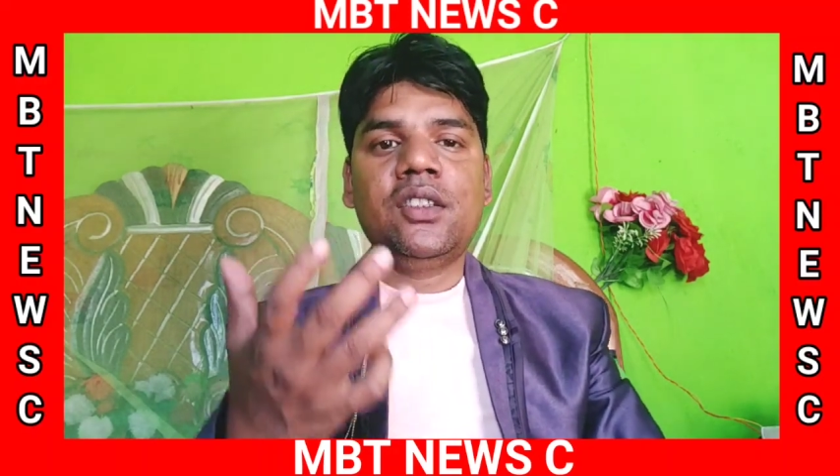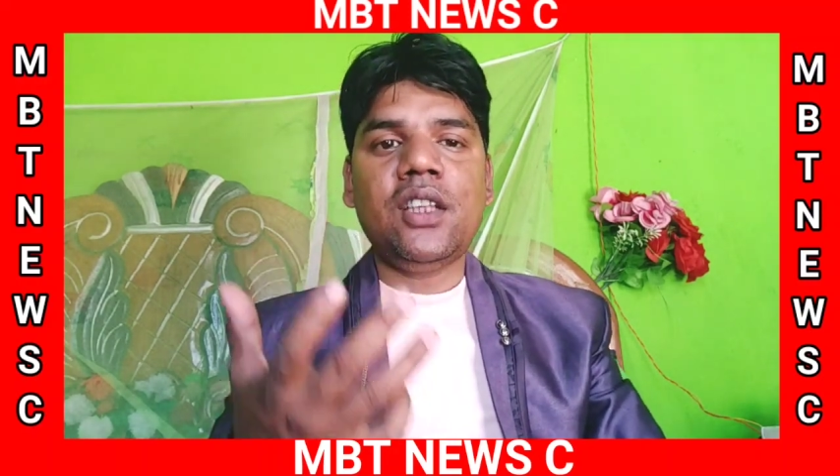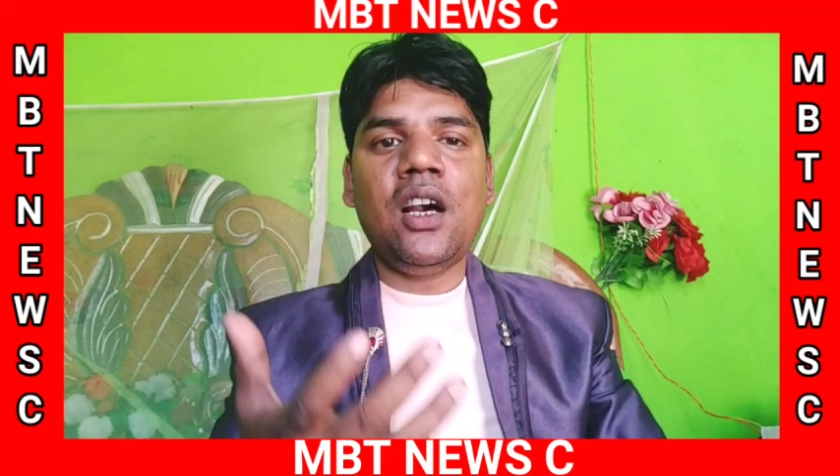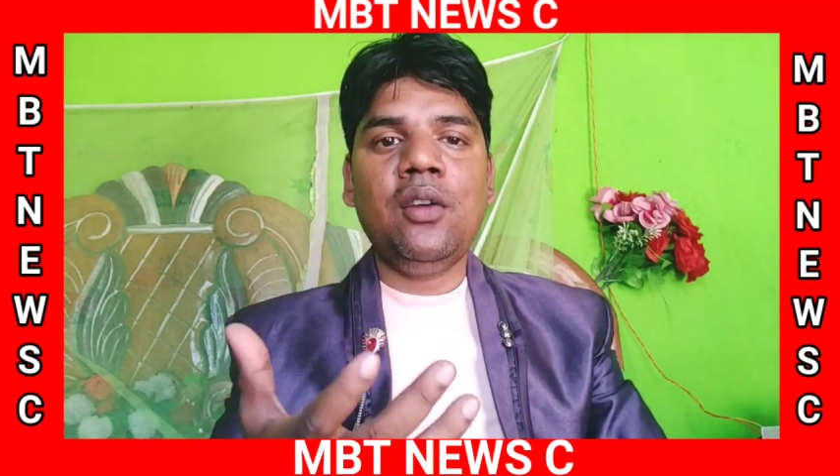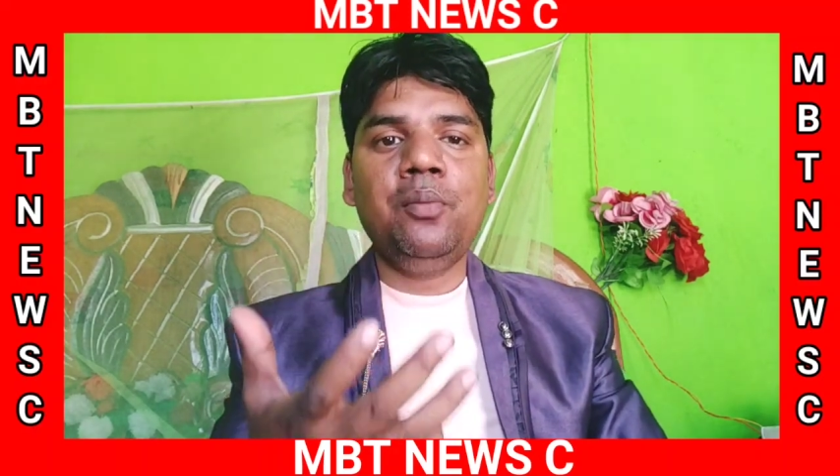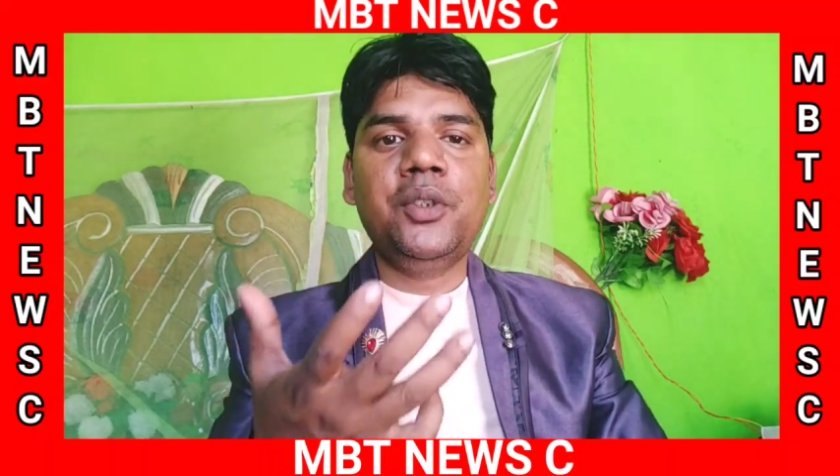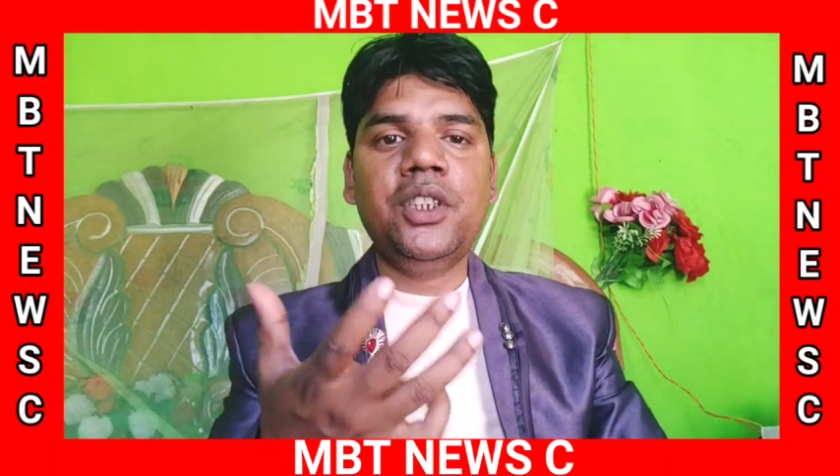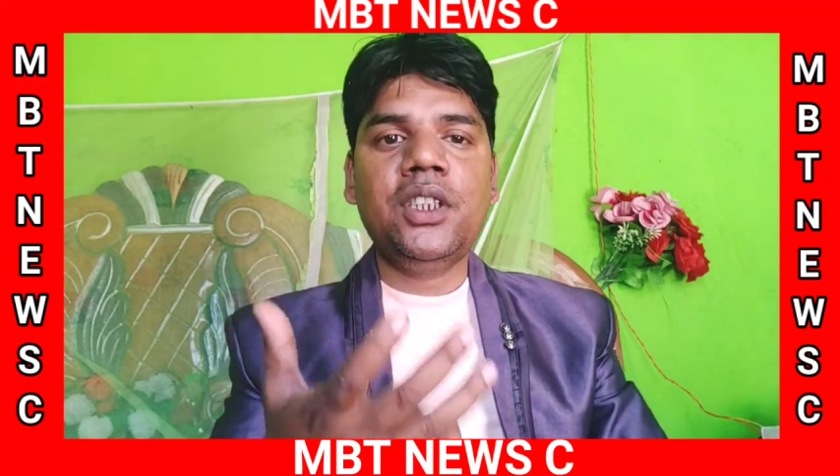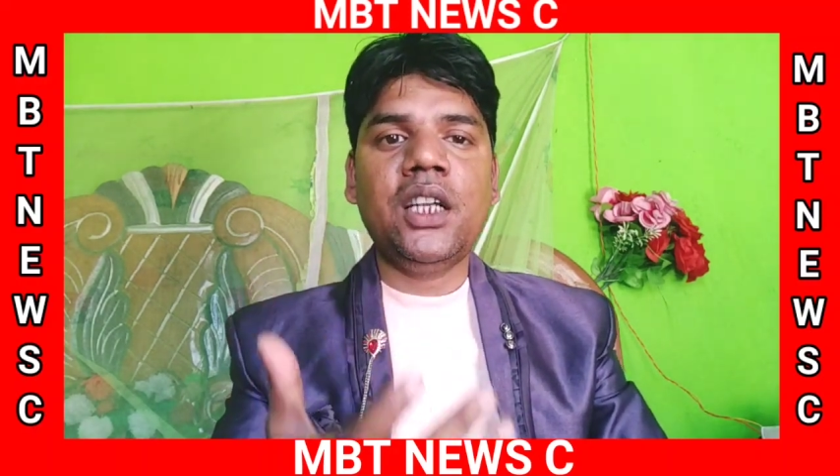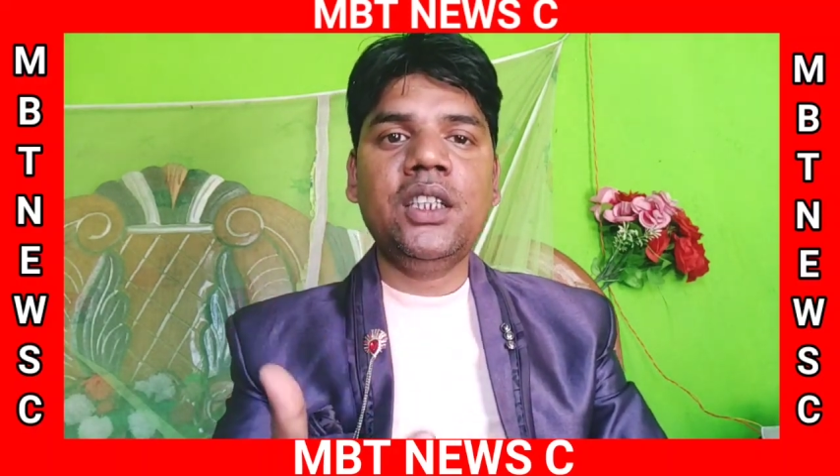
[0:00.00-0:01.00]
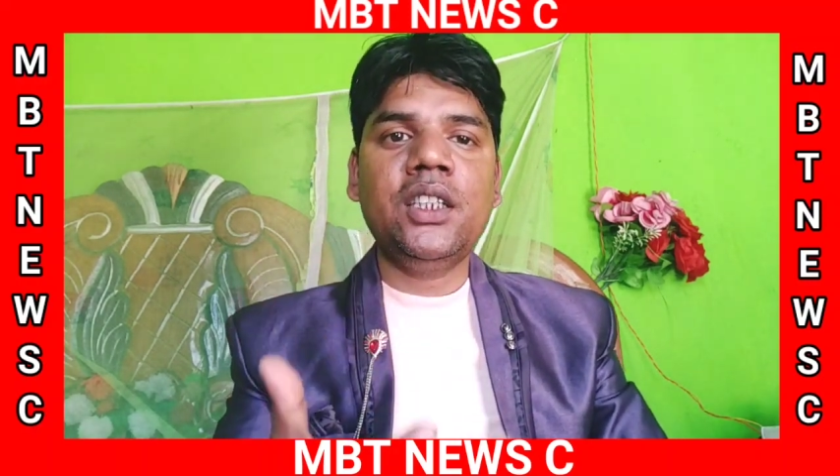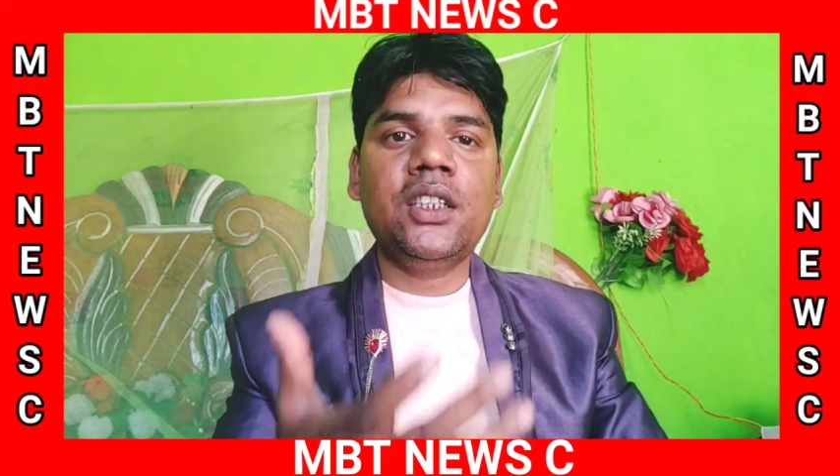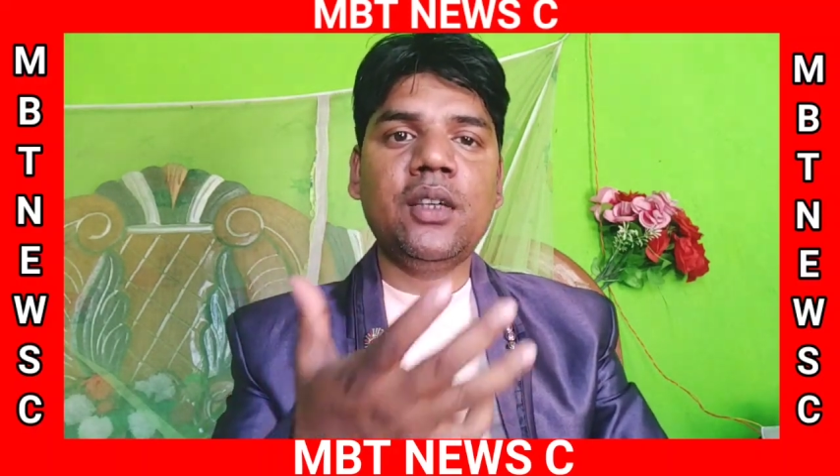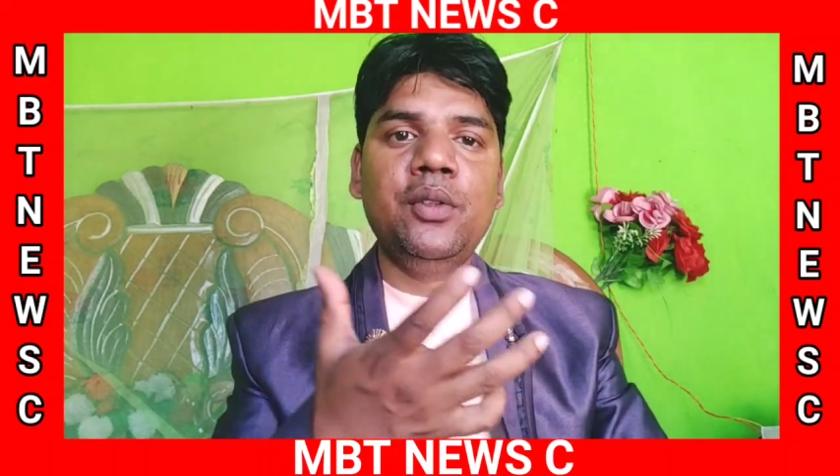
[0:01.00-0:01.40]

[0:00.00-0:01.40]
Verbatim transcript: साहब जी का जी की